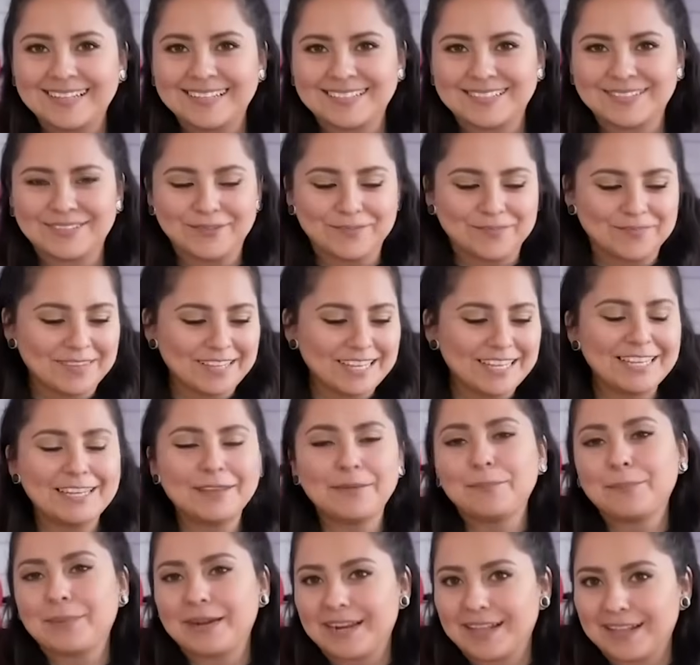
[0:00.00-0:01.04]
Listo.
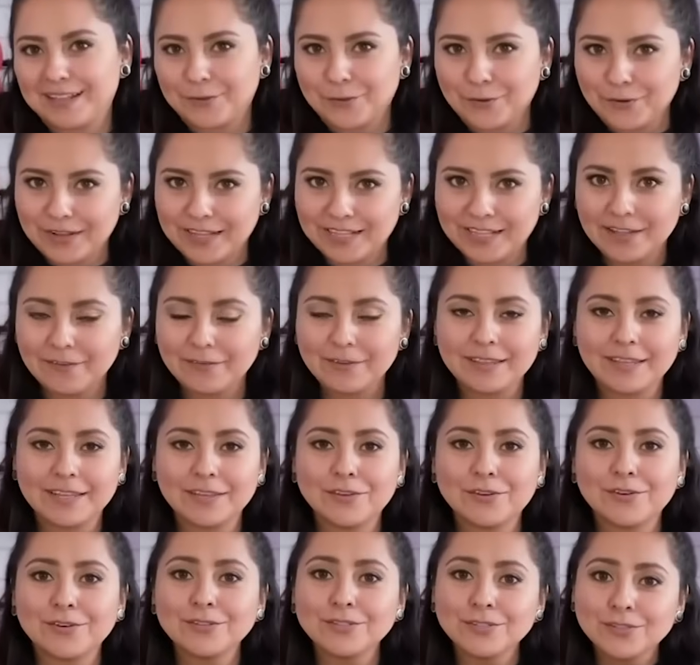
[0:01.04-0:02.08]
Y para el toque
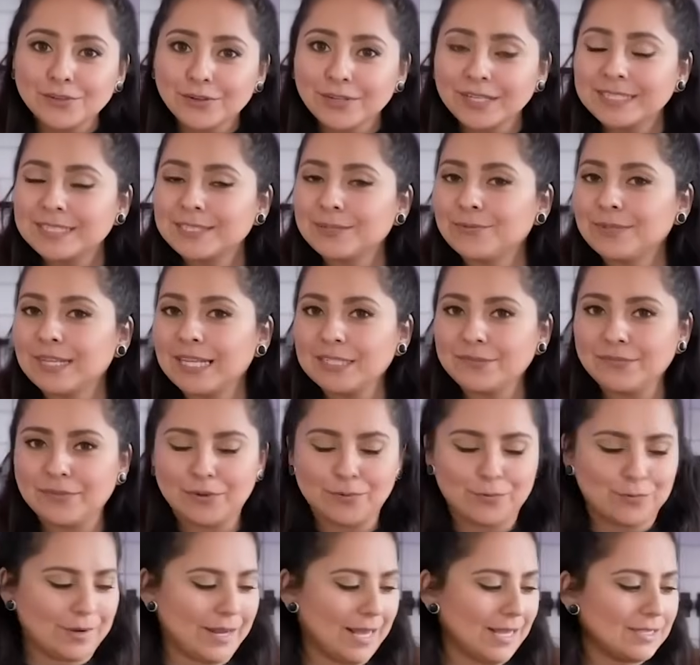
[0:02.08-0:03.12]
navideño, yo hice unas
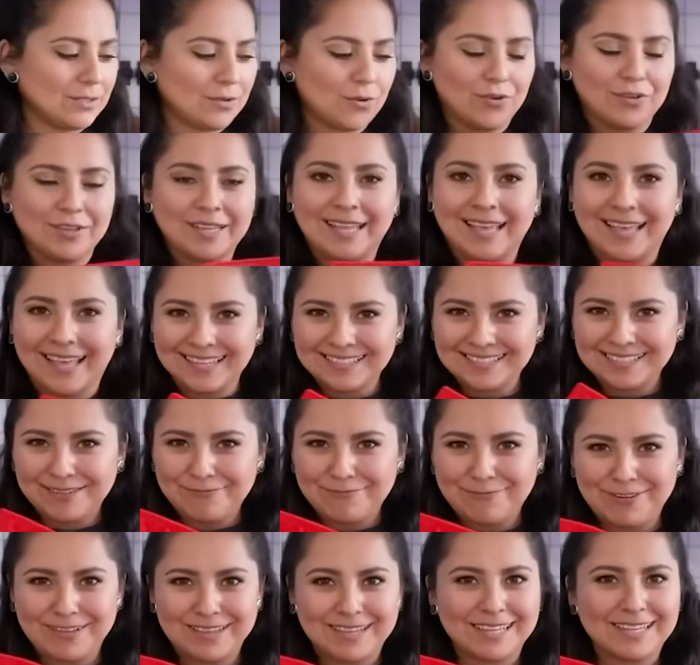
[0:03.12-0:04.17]
figuras con
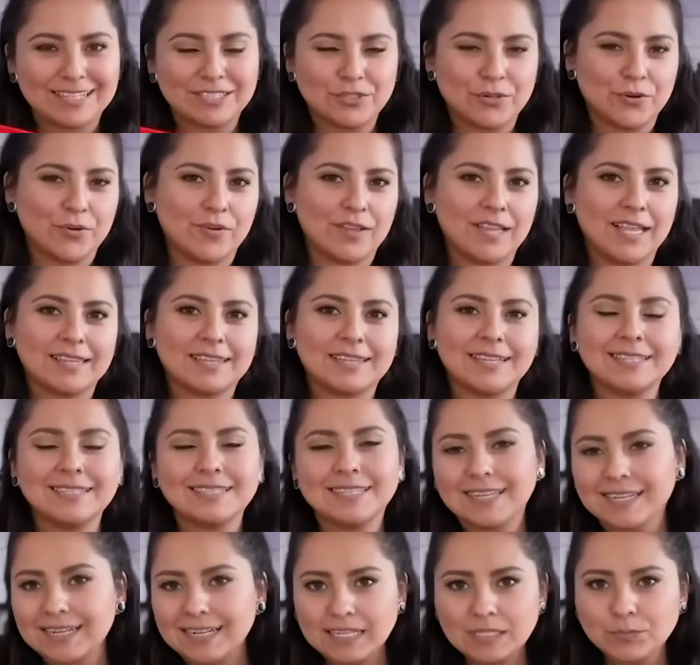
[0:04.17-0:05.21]
este molde de chocolate.
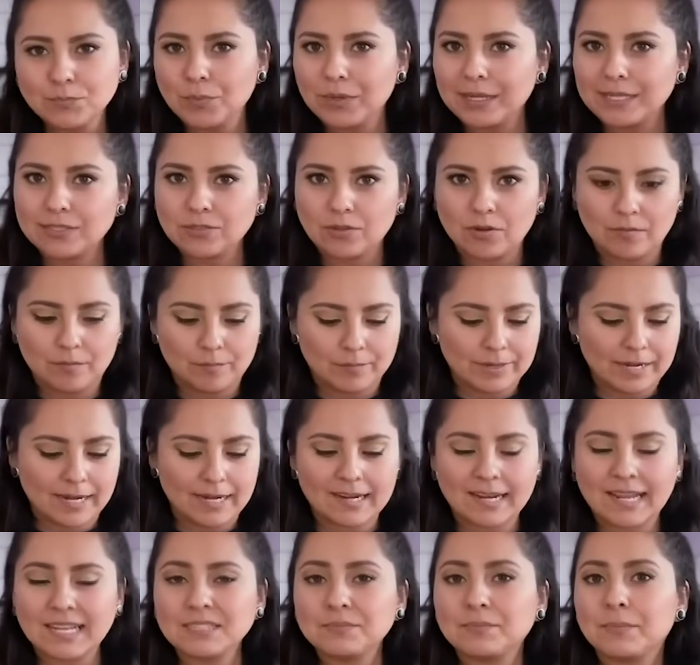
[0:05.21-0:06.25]
Si quieres puedes
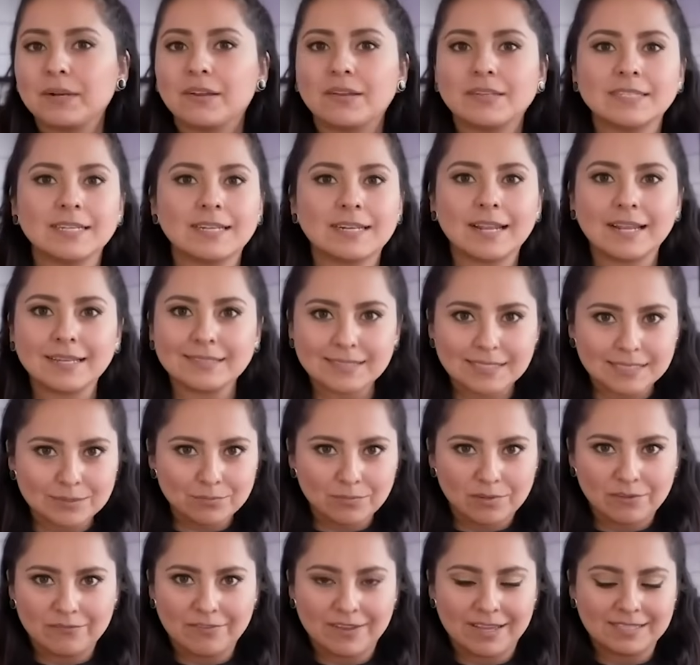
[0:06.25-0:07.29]
comprarlas, pero hacerlas
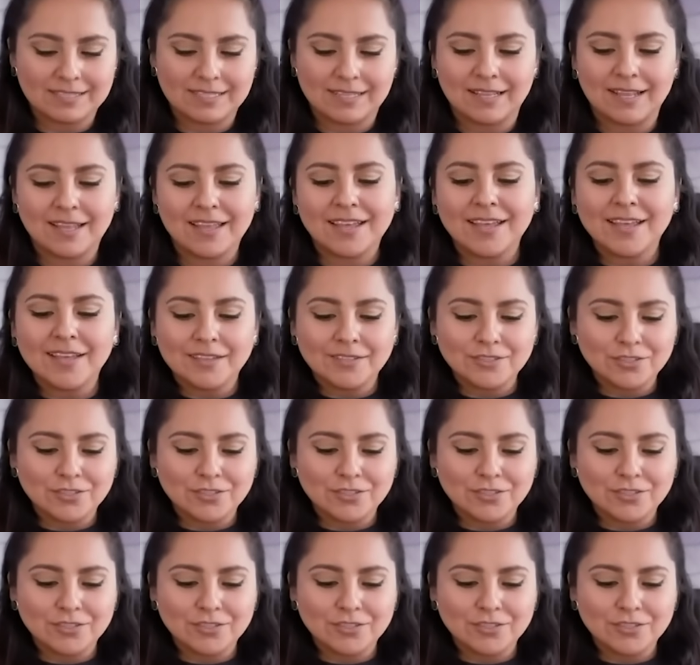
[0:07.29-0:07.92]
es muy fácil.